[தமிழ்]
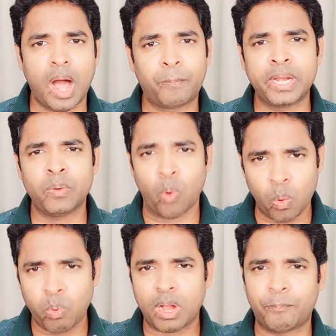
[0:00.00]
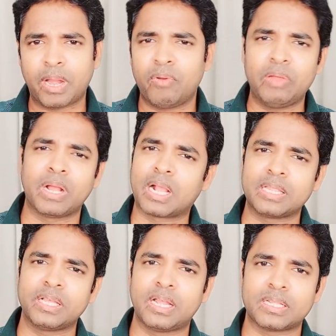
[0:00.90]
அப்படின்னு ஒவ்வொரு பிரிவிலும் இவங்க
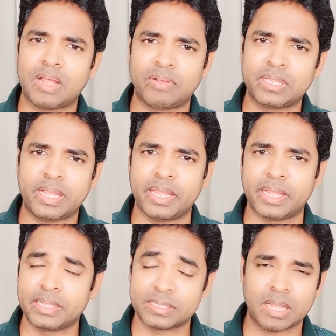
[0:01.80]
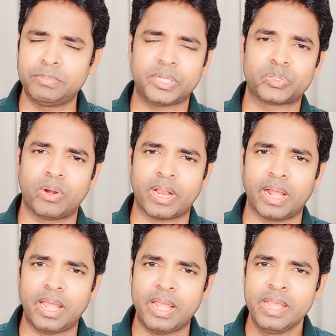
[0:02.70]
கற்றுக்கிறதா வந்து இந்த சப்ஜெக்ட்
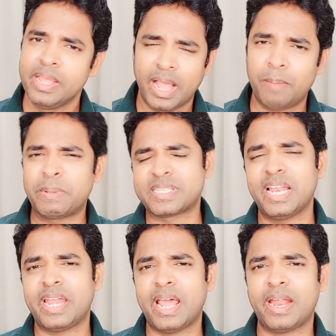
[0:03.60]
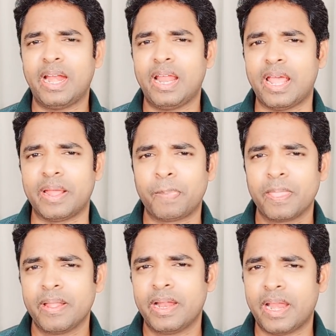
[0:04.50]
சொல்கிறாங்க அப்போ சில நேரங்களில்
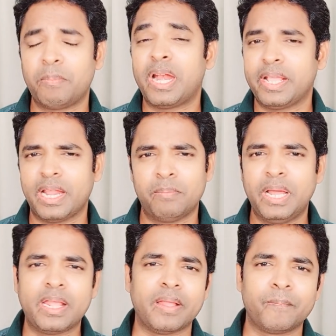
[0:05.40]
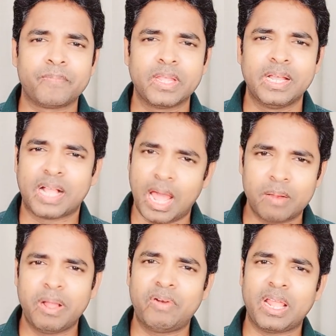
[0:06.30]
நம்ம நினைக்கிற மாதிரி
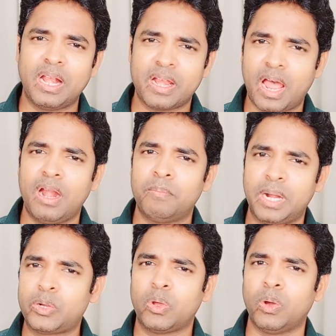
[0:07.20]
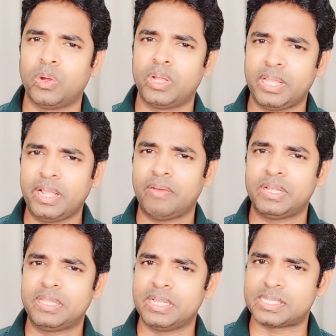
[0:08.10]
கரும வினைகள்னால மட்டும் இங்கே
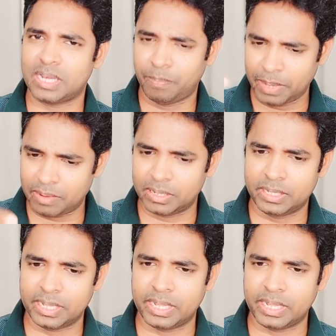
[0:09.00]
வந்து சில பேர் வந்து